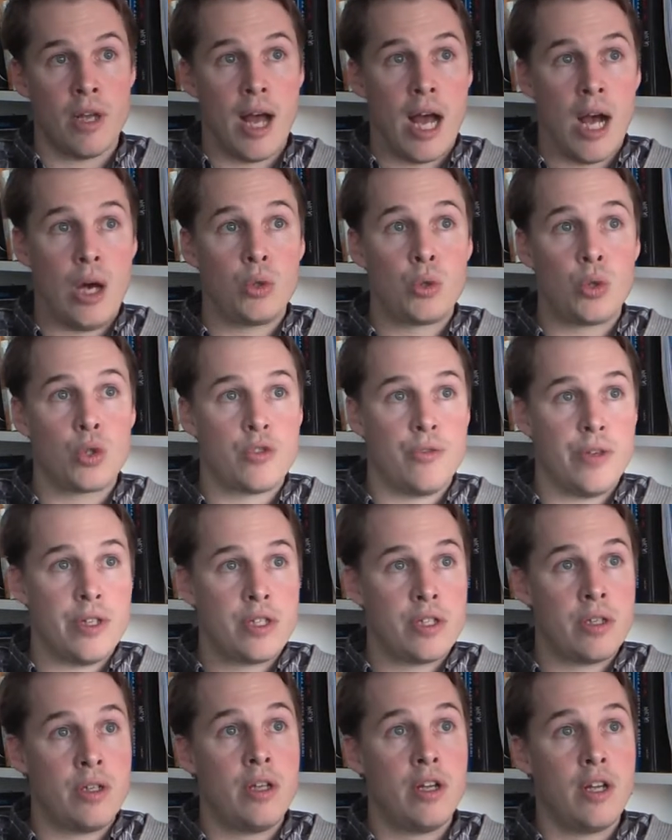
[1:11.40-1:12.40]
Autos
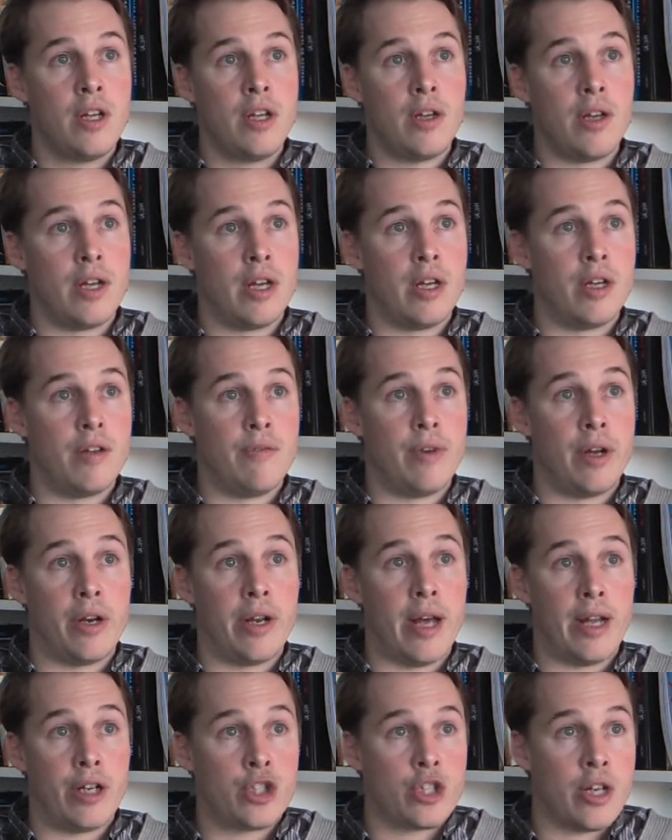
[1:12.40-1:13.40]
wissen, äh,
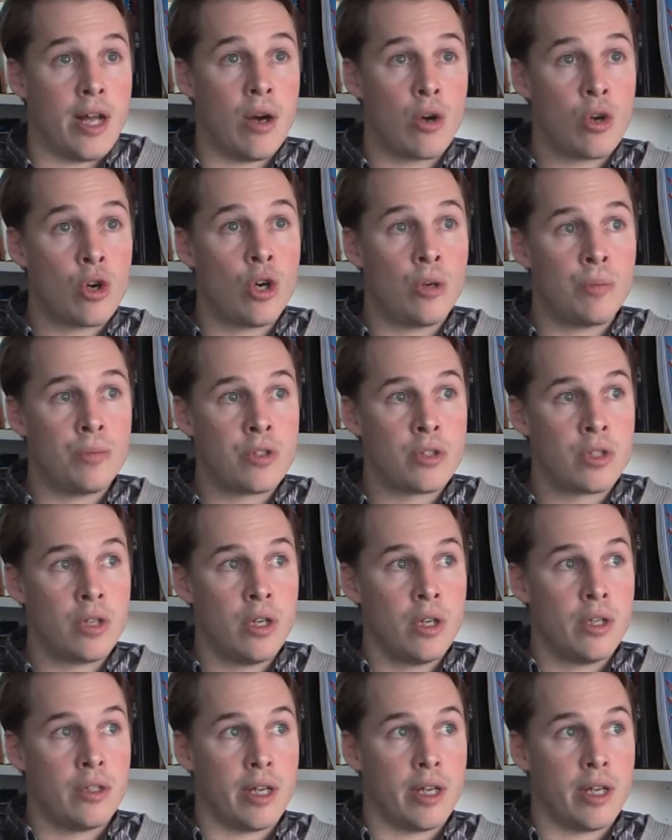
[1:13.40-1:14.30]
wann ein Stau kommt,